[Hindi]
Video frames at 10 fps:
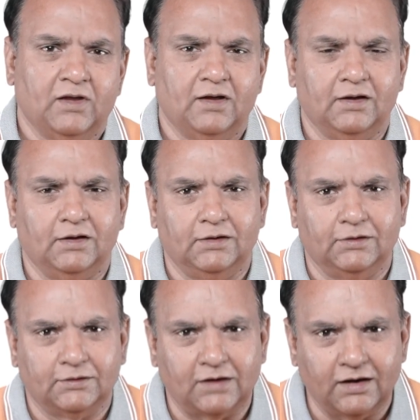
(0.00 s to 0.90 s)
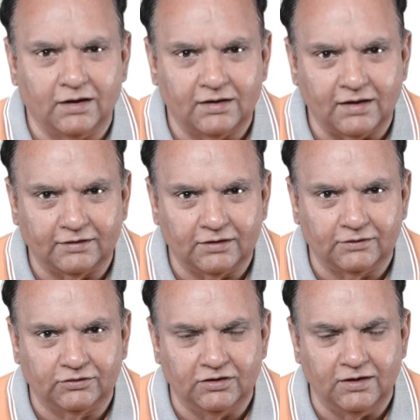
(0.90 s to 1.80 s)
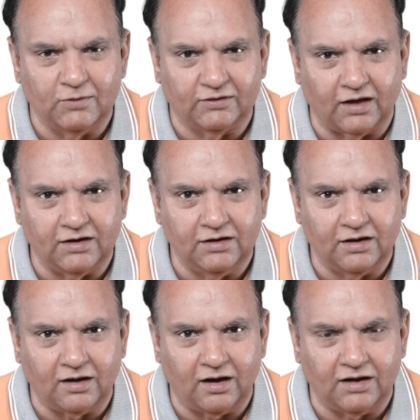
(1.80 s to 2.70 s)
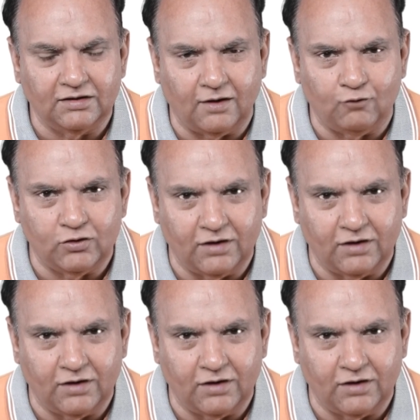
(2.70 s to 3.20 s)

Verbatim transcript: करेंगे जैसे शीरी मज़ारी ने कहा या वो